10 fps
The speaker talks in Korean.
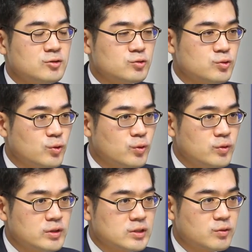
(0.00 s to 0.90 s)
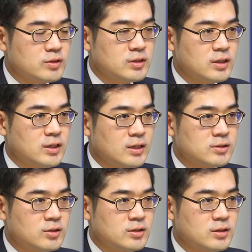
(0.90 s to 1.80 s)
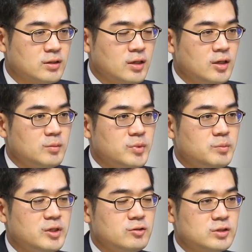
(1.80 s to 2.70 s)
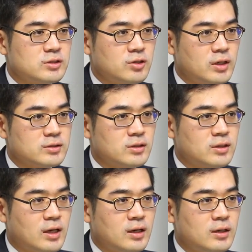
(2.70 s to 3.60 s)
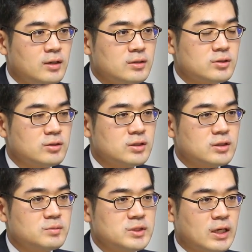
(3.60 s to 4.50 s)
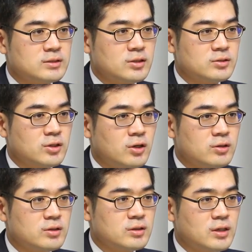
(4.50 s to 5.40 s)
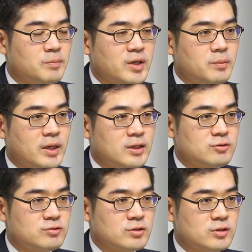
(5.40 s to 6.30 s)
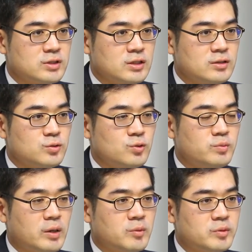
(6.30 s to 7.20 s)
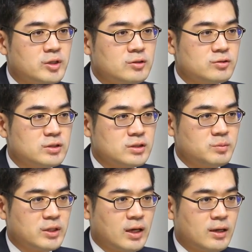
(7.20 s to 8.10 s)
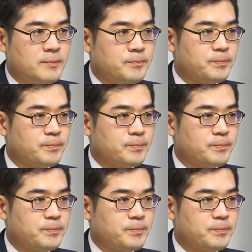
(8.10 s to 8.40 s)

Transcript: 주요 직원들에 대해서는 비밀 유지 서약서나 전직 금지 약정서 등을 함께 받아두는 것이 좋은 방법이 될 수 있습니다.